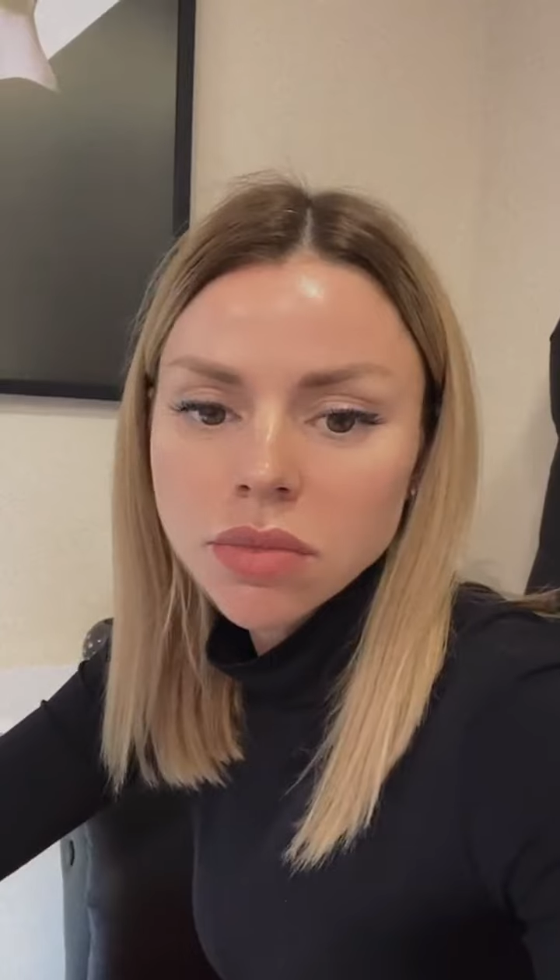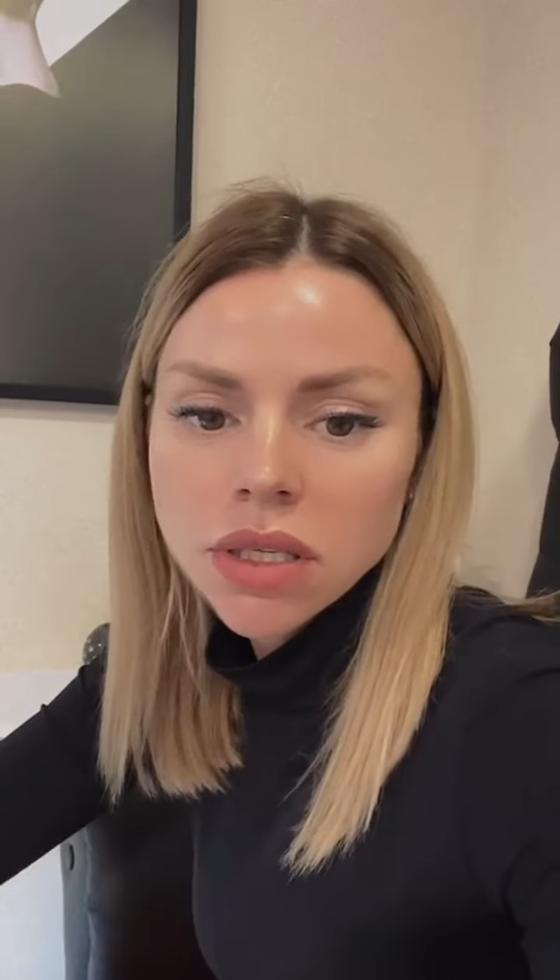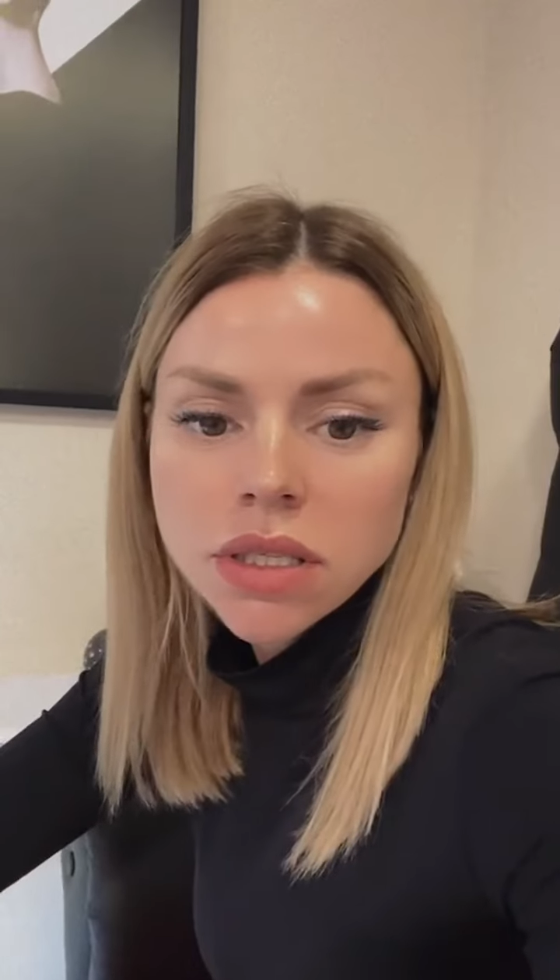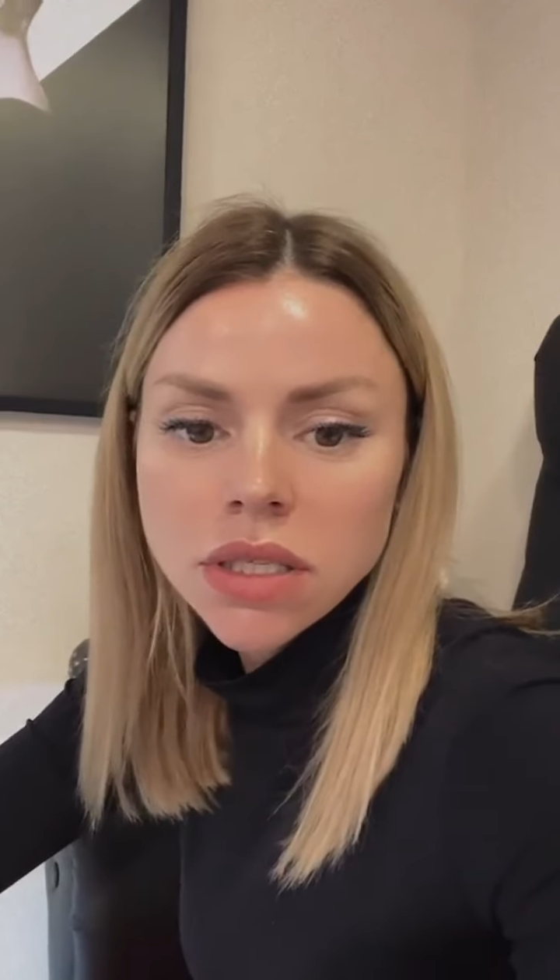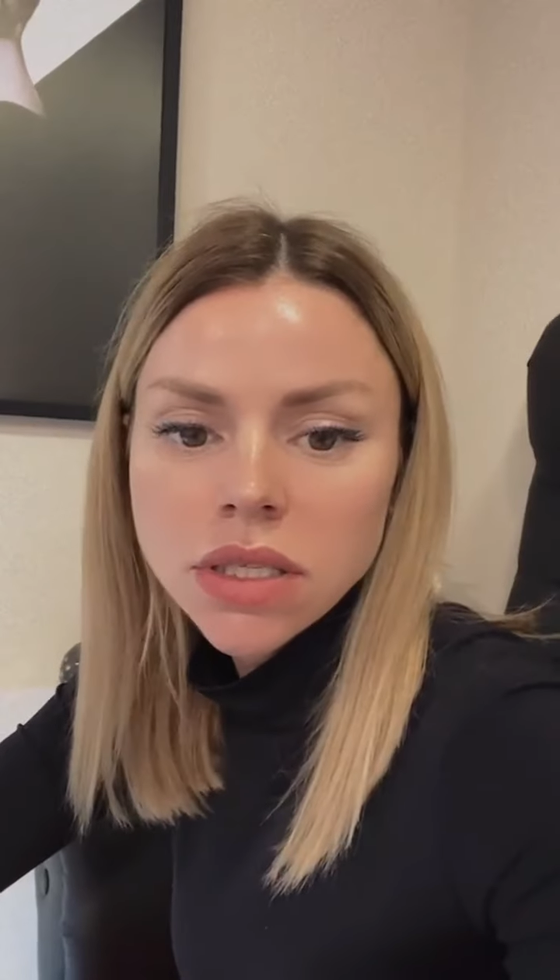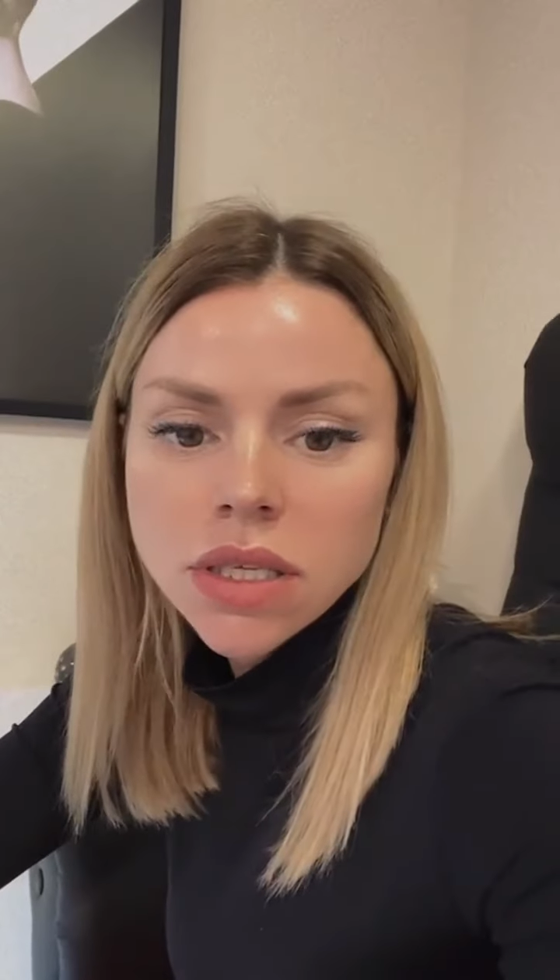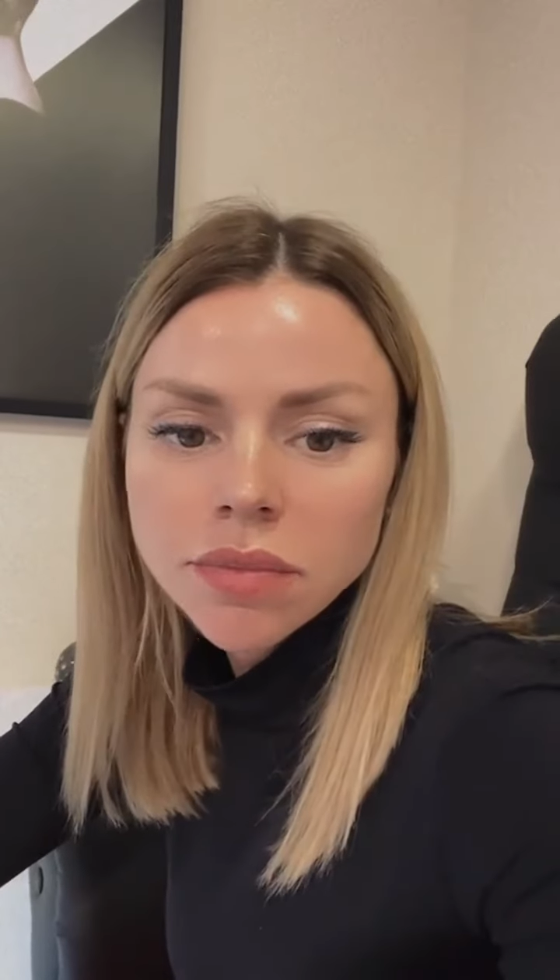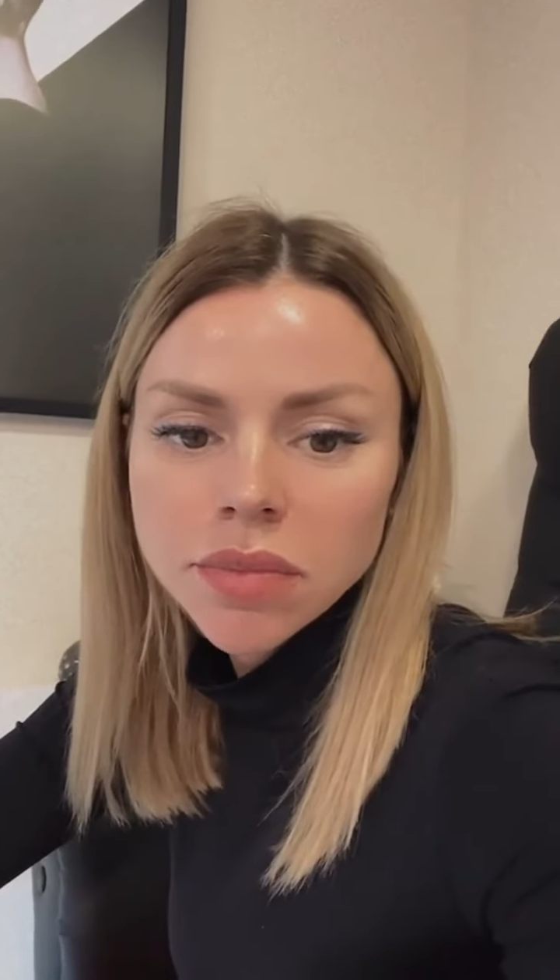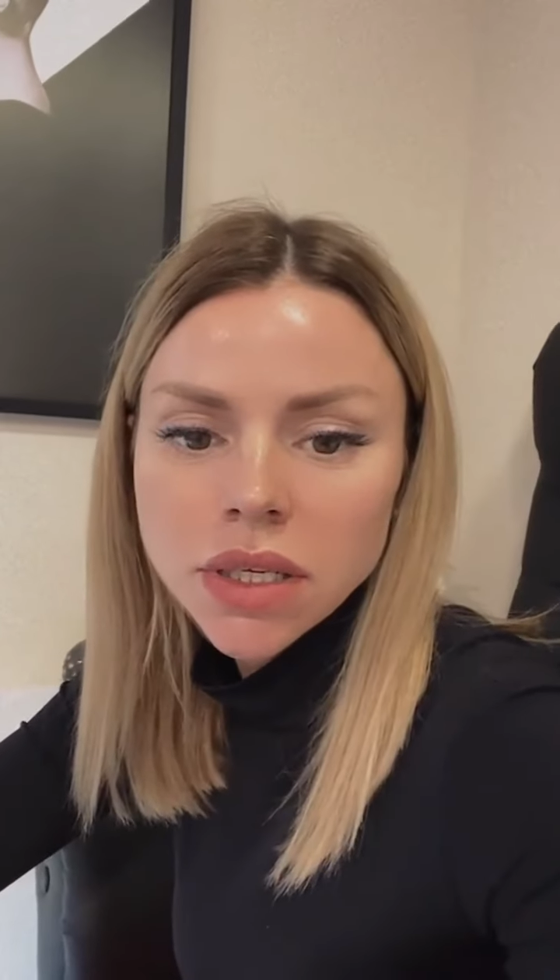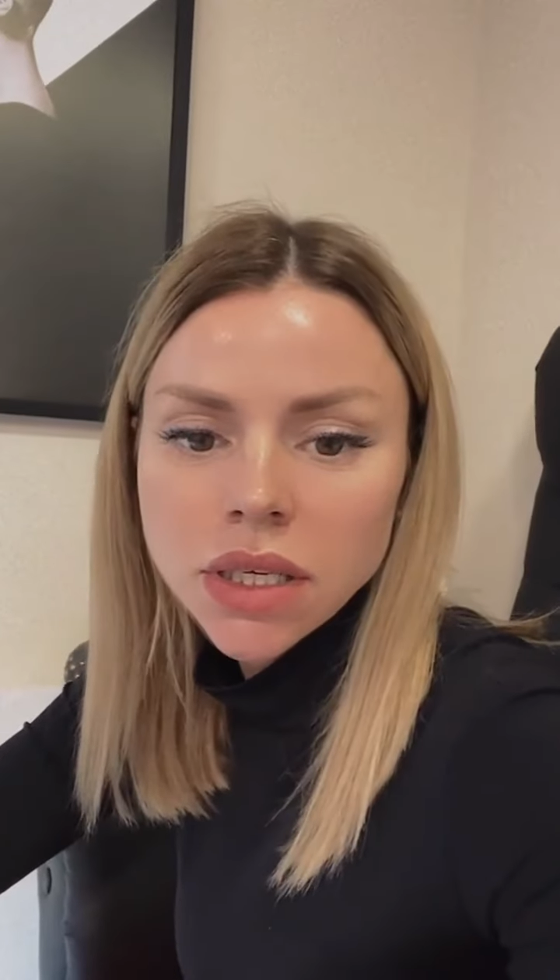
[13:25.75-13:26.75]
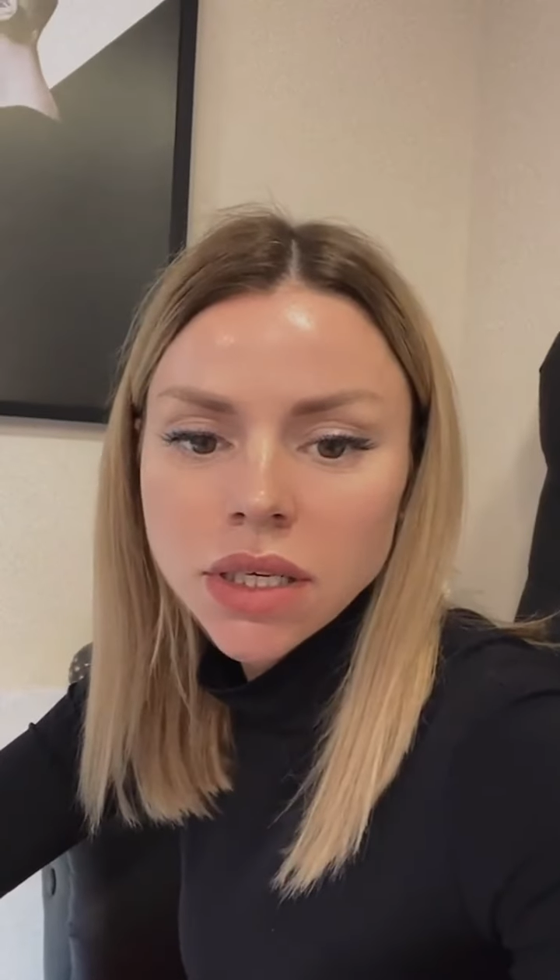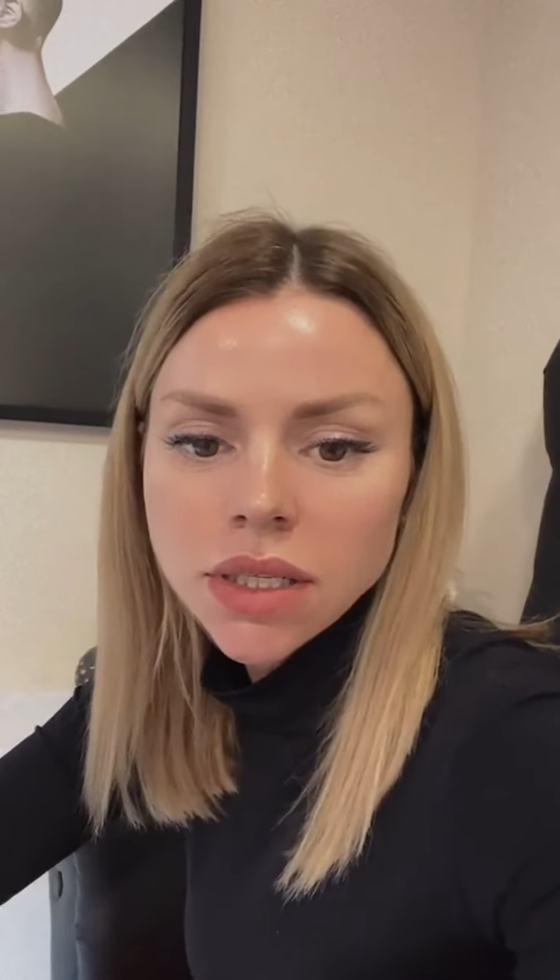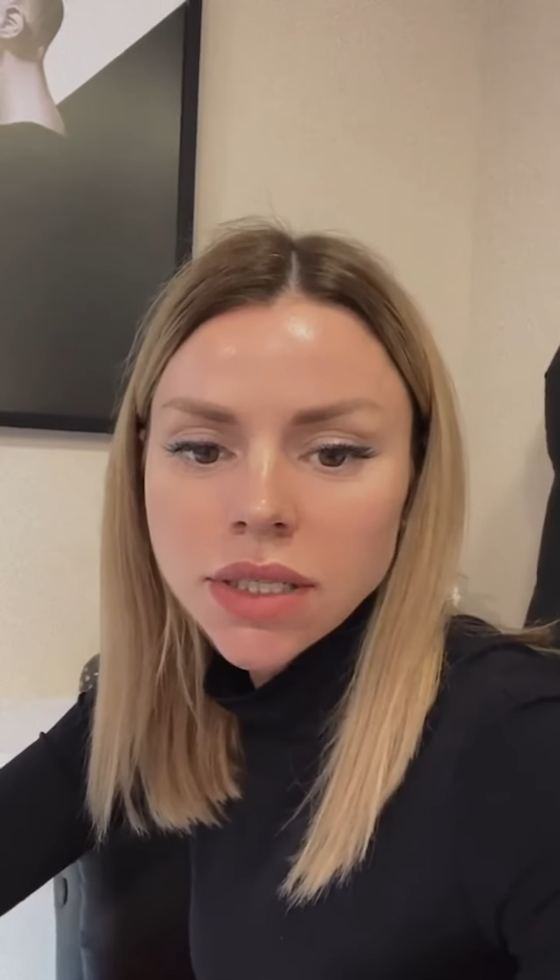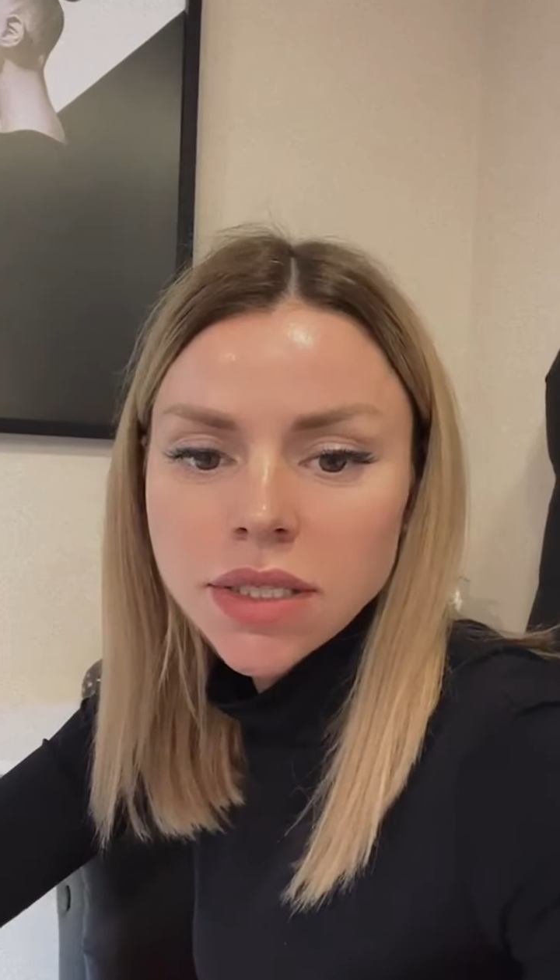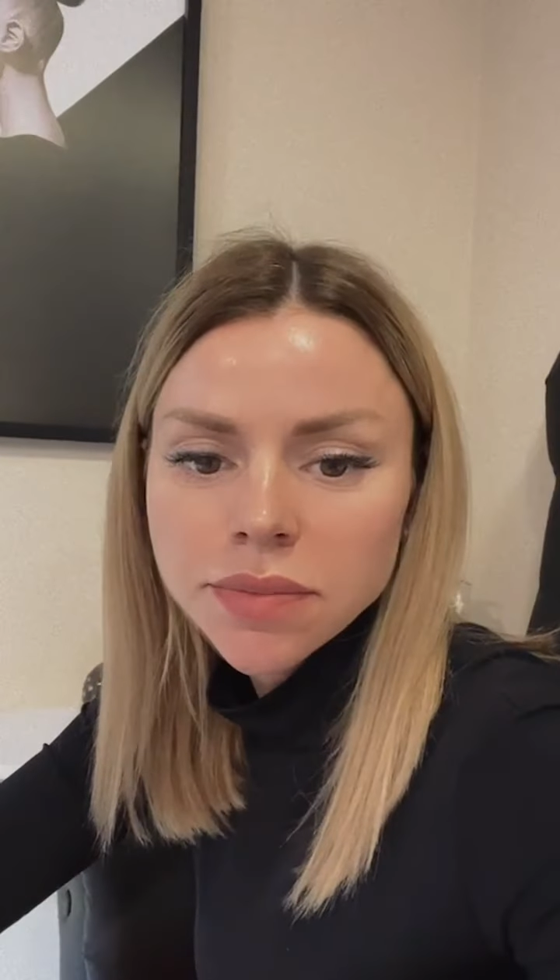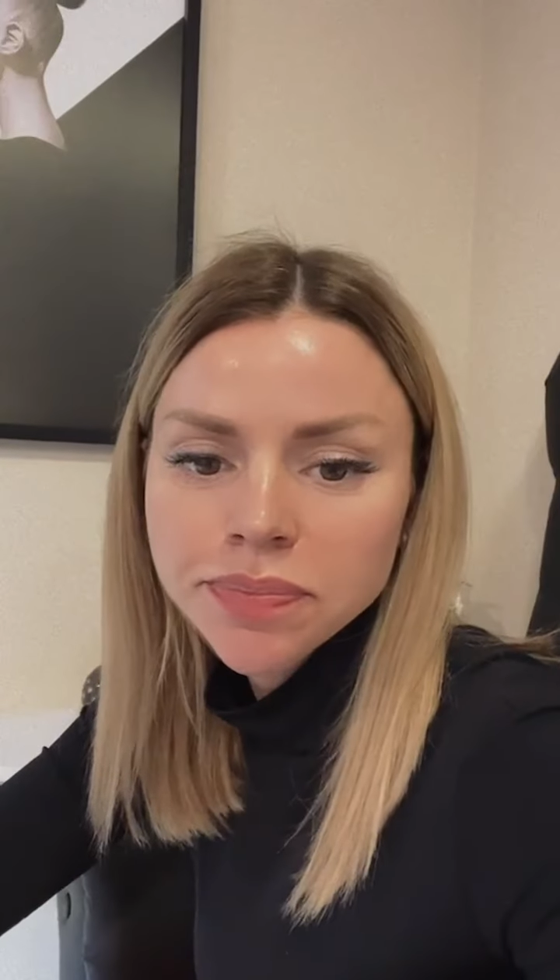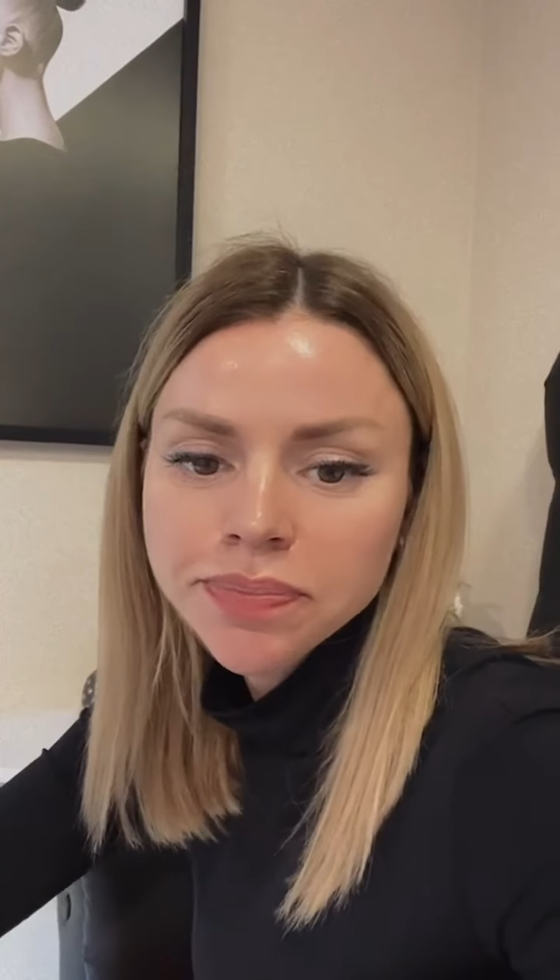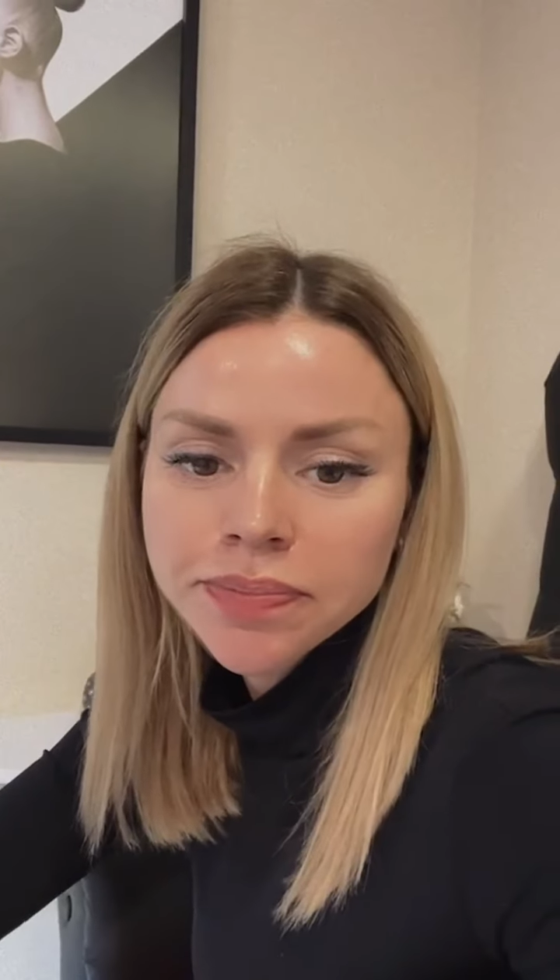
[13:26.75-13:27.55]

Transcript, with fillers: обратиться, приехать.